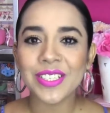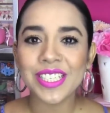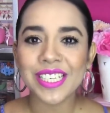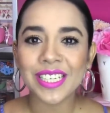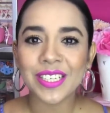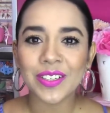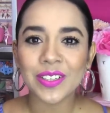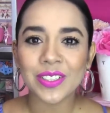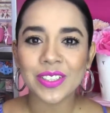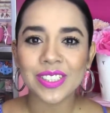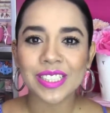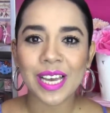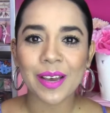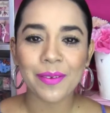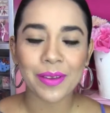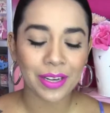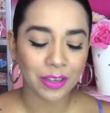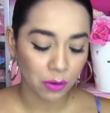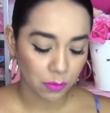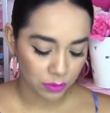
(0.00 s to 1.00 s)
chicos, a
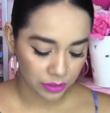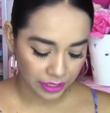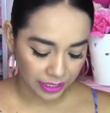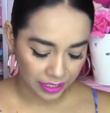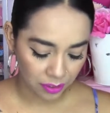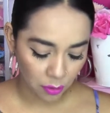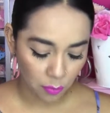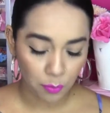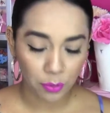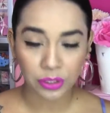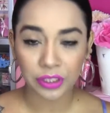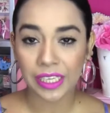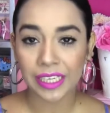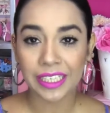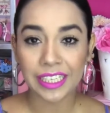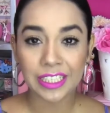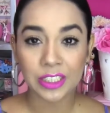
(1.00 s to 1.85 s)
ver cómo se van a comportar